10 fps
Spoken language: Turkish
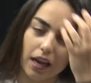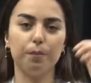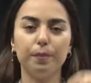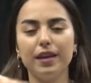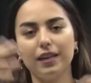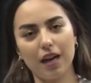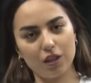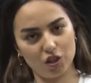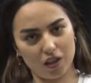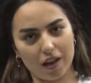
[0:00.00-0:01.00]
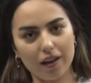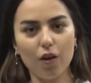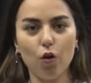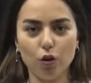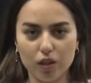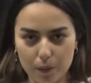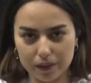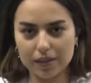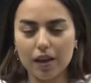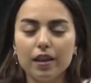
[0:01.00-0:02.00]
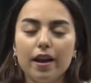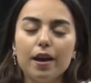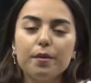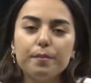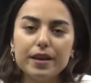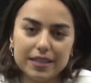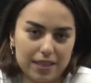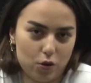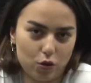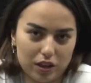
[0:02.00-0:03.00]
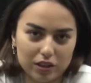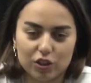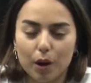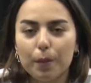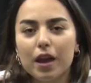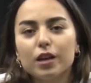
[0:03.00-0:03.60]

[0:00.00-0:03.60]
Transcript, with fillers: birkaç tane ödem atan besin önereceğim.